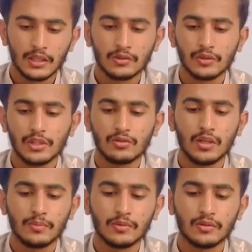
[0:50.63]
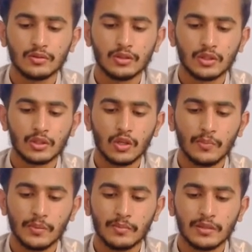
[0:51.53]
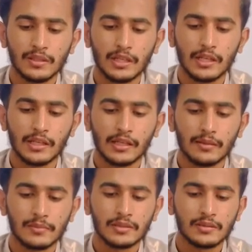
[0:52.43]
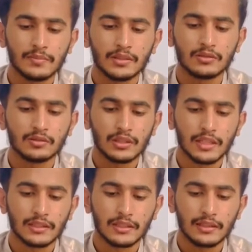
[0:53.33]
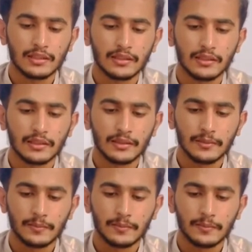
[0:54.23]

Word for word: तो ये जो आपको टॉप पे मिल रहा है आपने सिंपली इसको सिलेक्ट कर देना है